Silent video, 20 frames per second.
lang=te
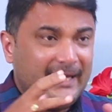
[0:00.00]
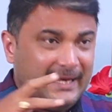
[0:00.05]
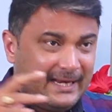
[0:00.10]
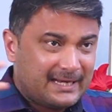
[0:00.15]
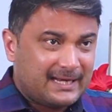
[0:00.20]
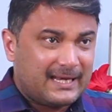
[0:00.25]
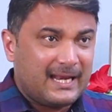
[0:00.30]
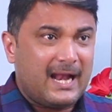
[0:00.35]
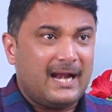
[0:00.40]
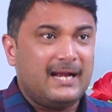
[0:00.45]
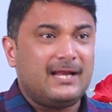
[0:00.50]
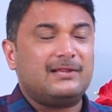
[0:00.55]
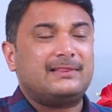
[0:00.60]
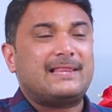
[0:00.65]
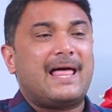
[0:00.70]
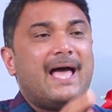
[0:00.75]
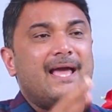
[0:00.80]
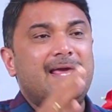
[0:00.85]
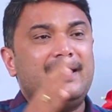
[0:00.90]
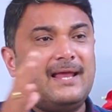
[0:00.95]
ఇట్లాంటి
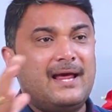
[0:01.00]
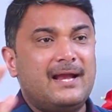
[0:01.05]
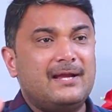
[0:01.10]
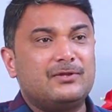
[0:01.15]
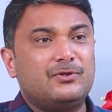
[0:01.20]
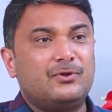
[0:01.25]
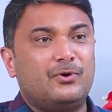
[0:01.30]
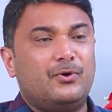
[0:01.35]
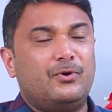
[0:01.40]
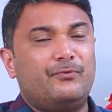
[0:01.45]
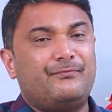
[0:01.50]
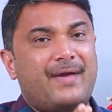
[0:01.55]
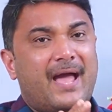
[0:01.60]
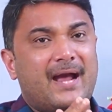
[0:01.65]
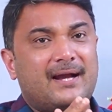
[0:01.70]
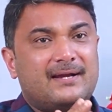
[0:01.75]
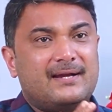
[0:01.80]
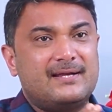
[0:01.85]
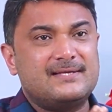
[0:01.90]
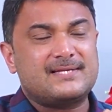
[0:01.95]
తాయిలాలతో
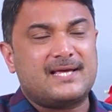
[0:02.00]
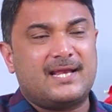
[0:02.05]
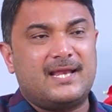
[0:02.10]
ఫ్యాక్టరీస్